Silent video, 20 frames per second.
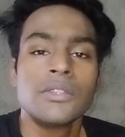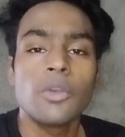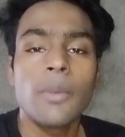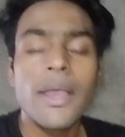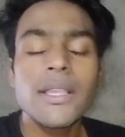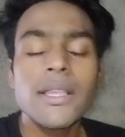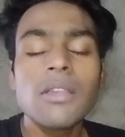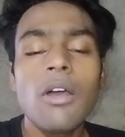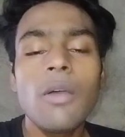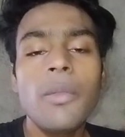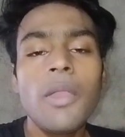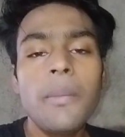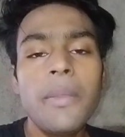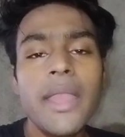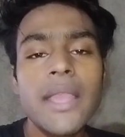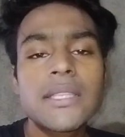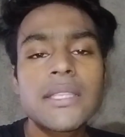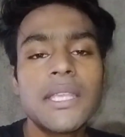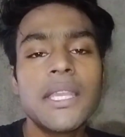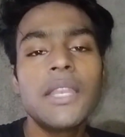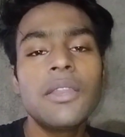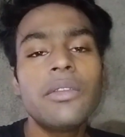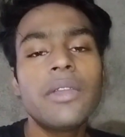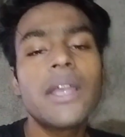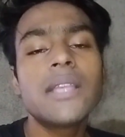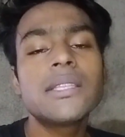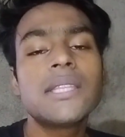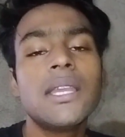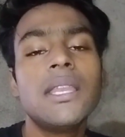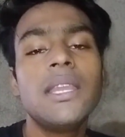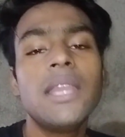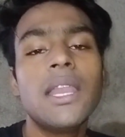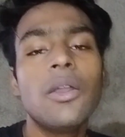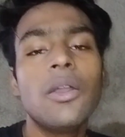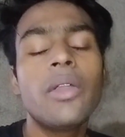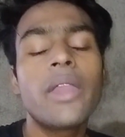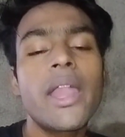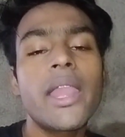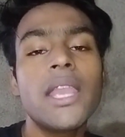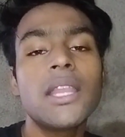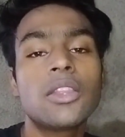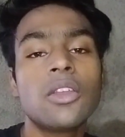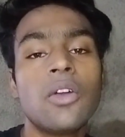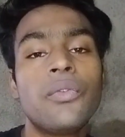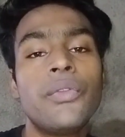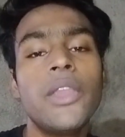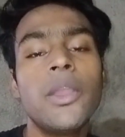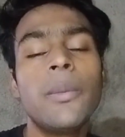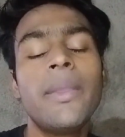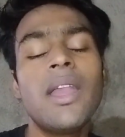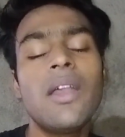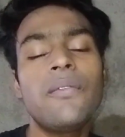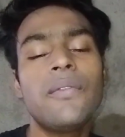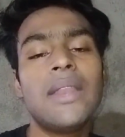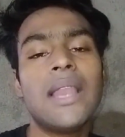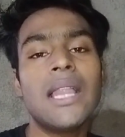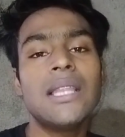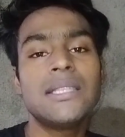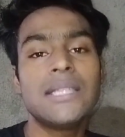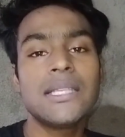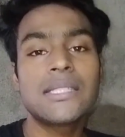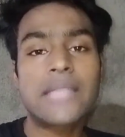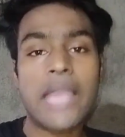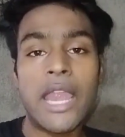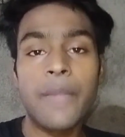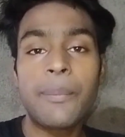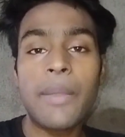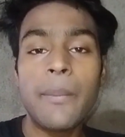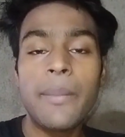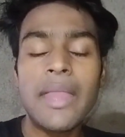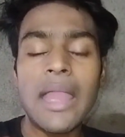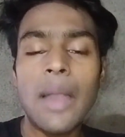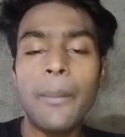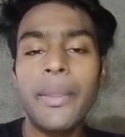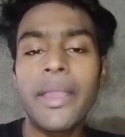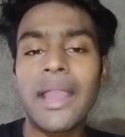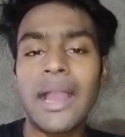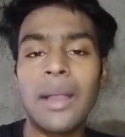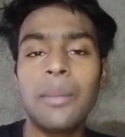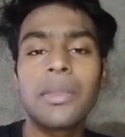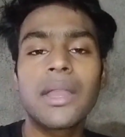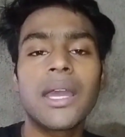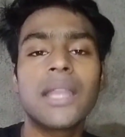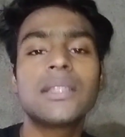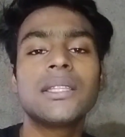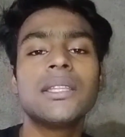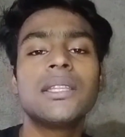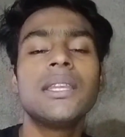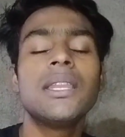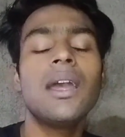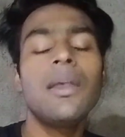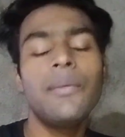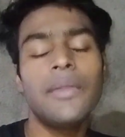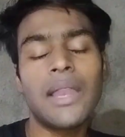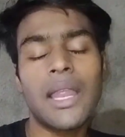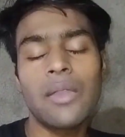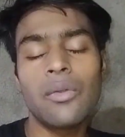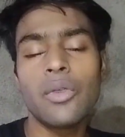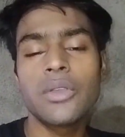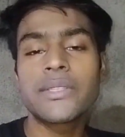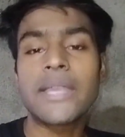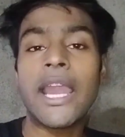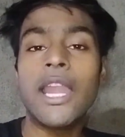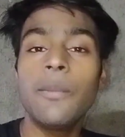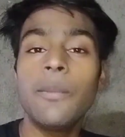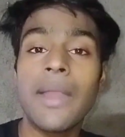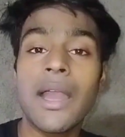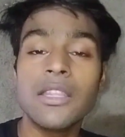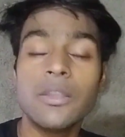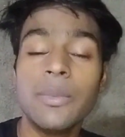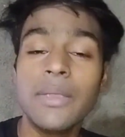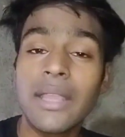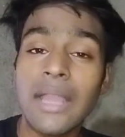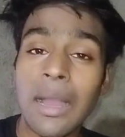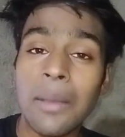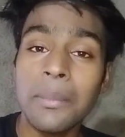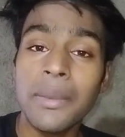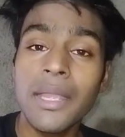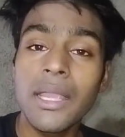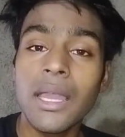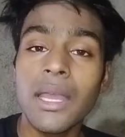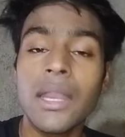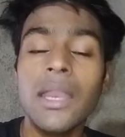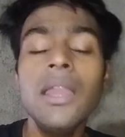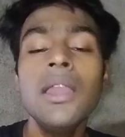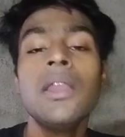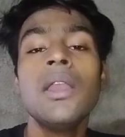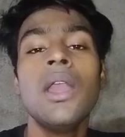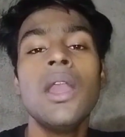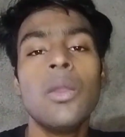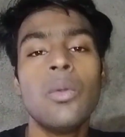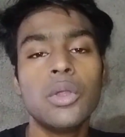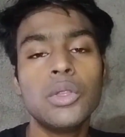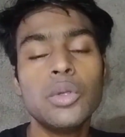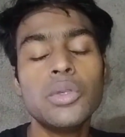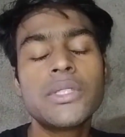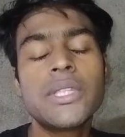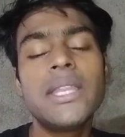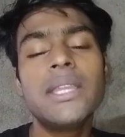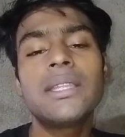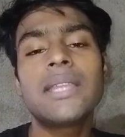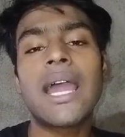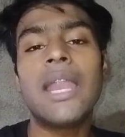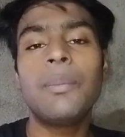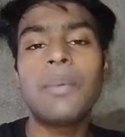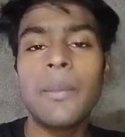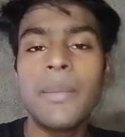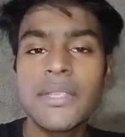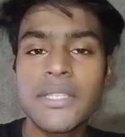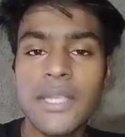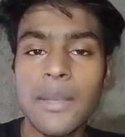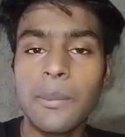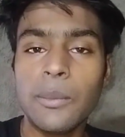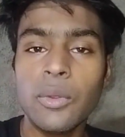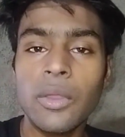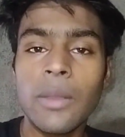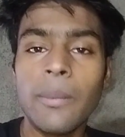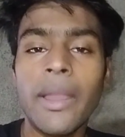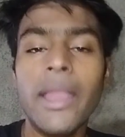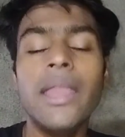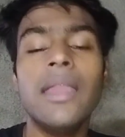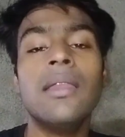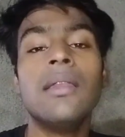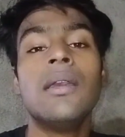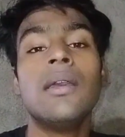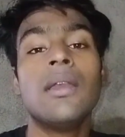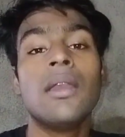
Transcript: तो भाई साहब अभी भी एक सीन गया सीन ये हो गया कि तोफीक भैया फिलहाल जिस साइड पे भी यहाँ पे काम करते थे ना फिलहाल वो साइड पे आज भी काम नहीं कर रहे वो दूसरी साइड पे भी शिफ्ट हुए भाई